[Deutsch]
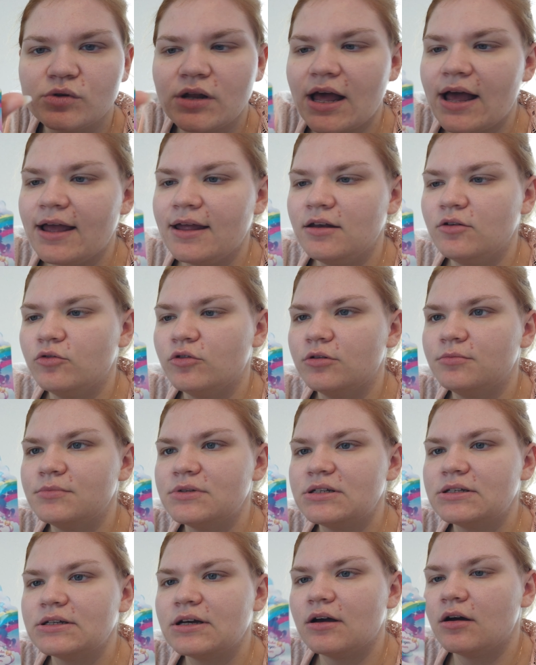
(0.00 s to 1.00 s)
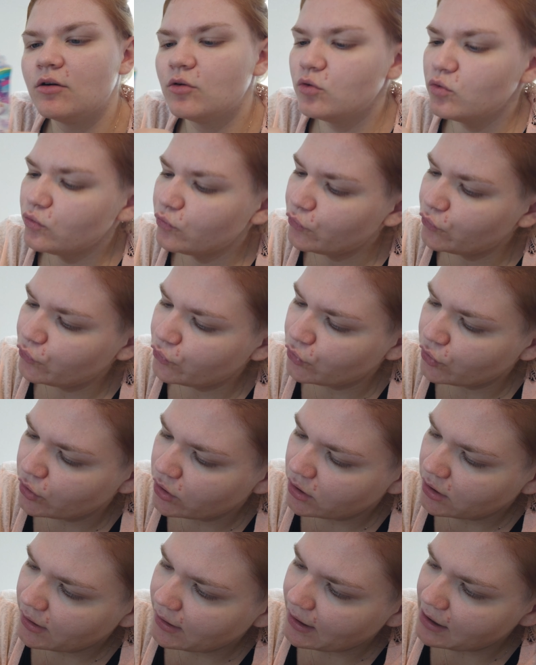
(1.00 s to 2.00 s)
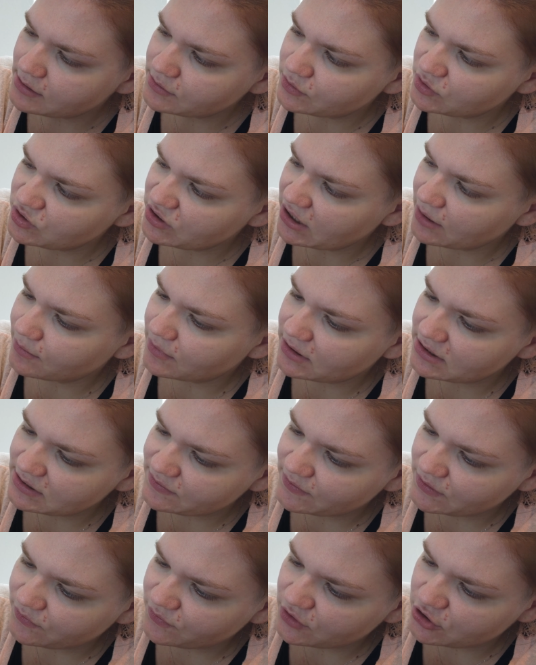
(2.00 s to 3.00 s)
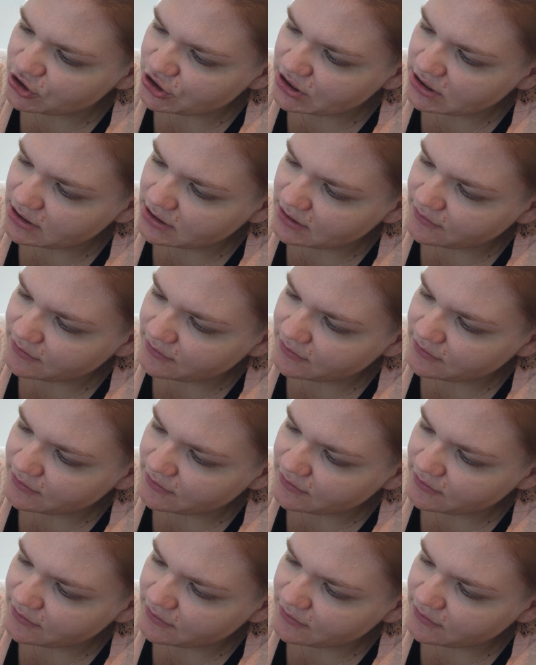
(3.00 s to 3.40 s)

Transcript: Einhorn mit drauf. Also ich denke mal, das wird verschiedene